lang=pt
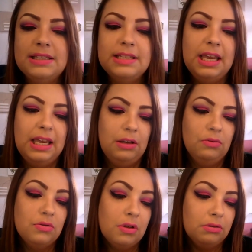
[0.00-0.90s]
assim,
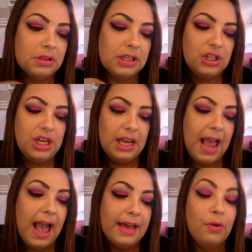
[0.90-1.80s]
os outros que
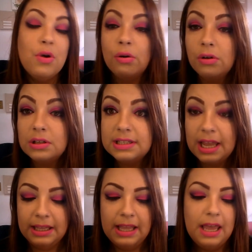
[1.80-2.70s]
chegaram, eu
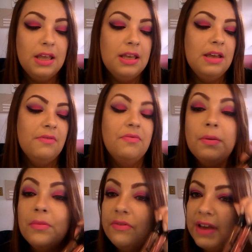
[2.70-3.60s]
gostei, né?
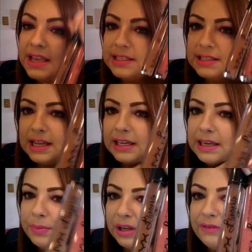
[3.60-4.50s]
Vamos ver esses
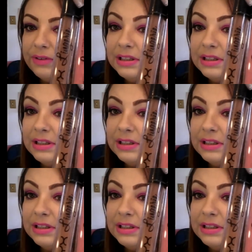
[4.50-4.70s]
daqui, porque é